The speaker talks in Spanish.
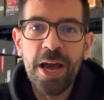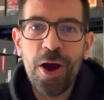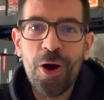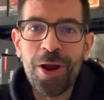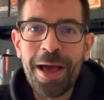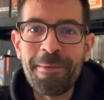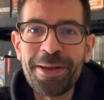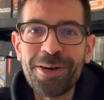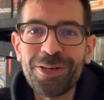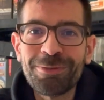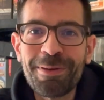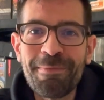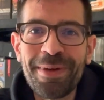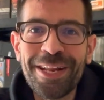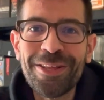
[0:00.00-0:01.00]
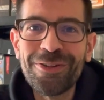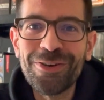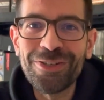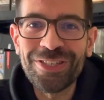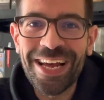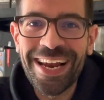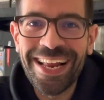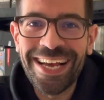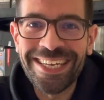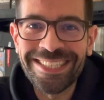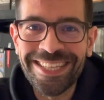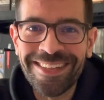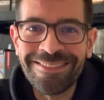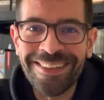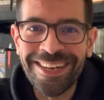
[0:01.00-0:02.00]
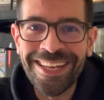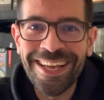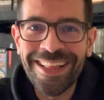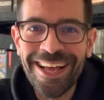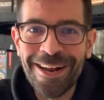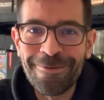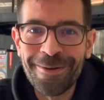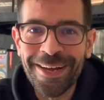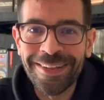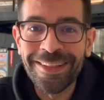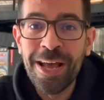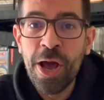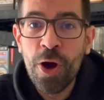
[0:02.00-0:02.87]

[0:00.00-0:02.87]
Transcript: Hola amigos, bienvenidos a la estantería de Albert.